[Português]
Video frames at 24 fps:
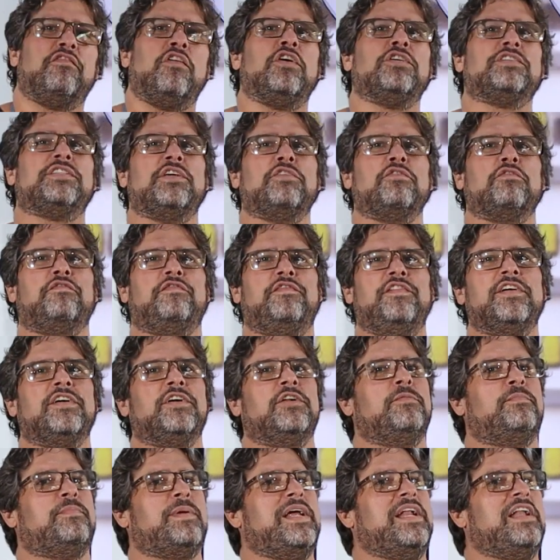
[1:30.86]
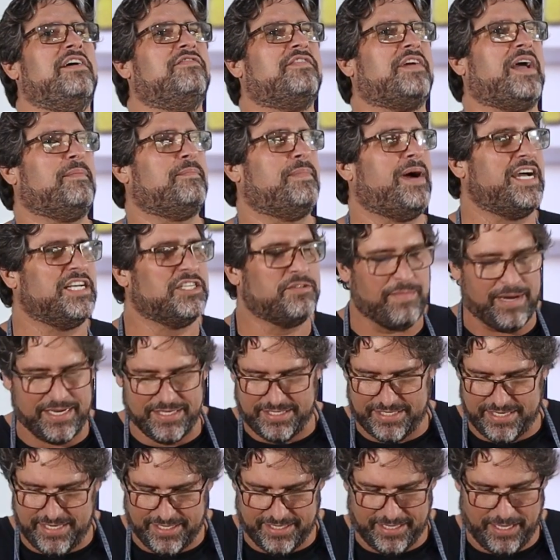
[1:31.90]
volta do fígado para ela ficar mais
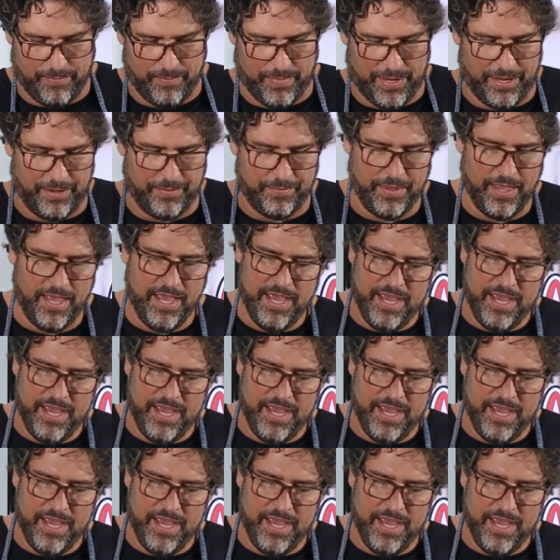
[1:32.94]
macia também.